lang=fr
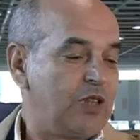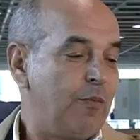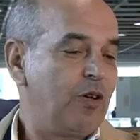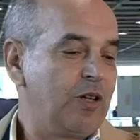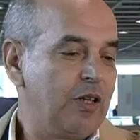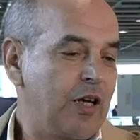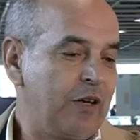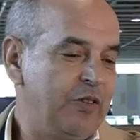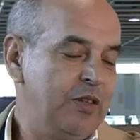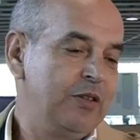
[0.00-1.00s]
d'abord, euh,
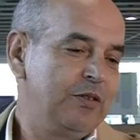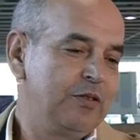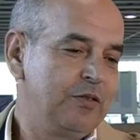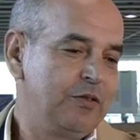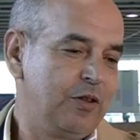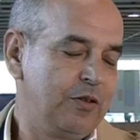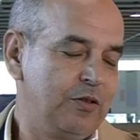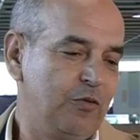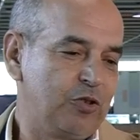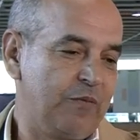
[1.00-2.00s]
ravi de,
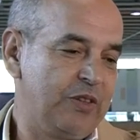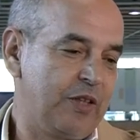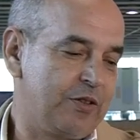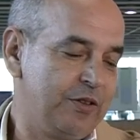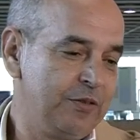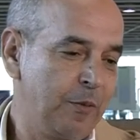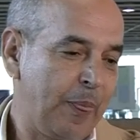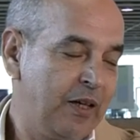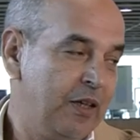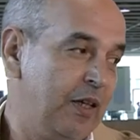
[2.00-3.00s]
votre invitation
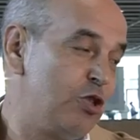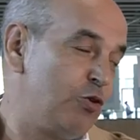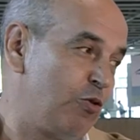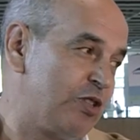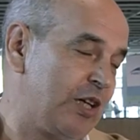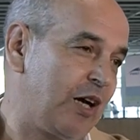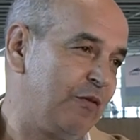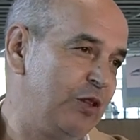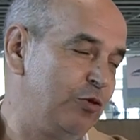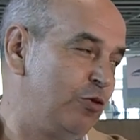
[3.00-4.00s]
et je suis aussi
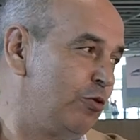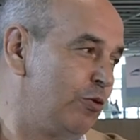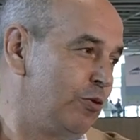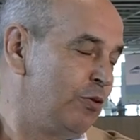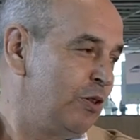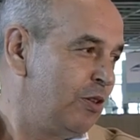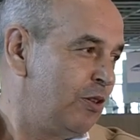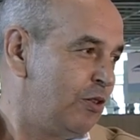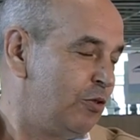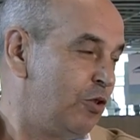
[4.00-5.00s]
ravi de,
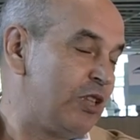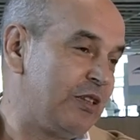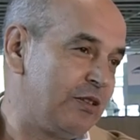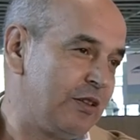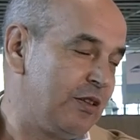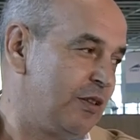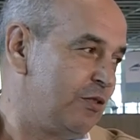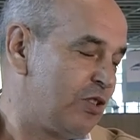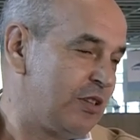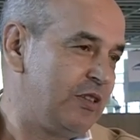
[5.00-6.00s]
euh,
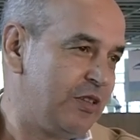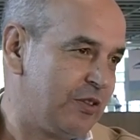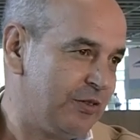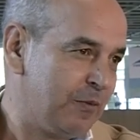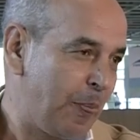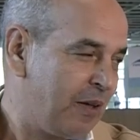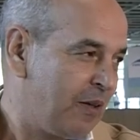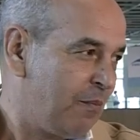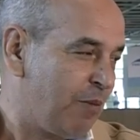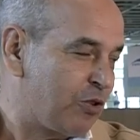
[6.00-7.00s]
cette, édition
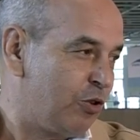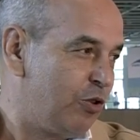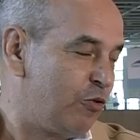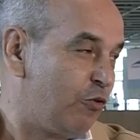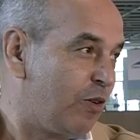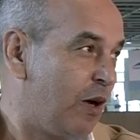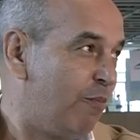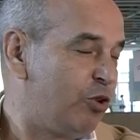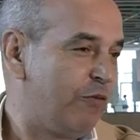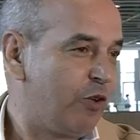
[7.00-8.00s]
mhm. parce que je vois un
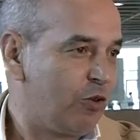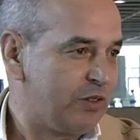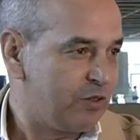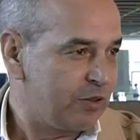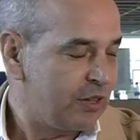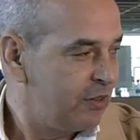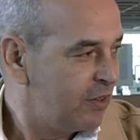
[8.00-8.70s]
peu différente des autres.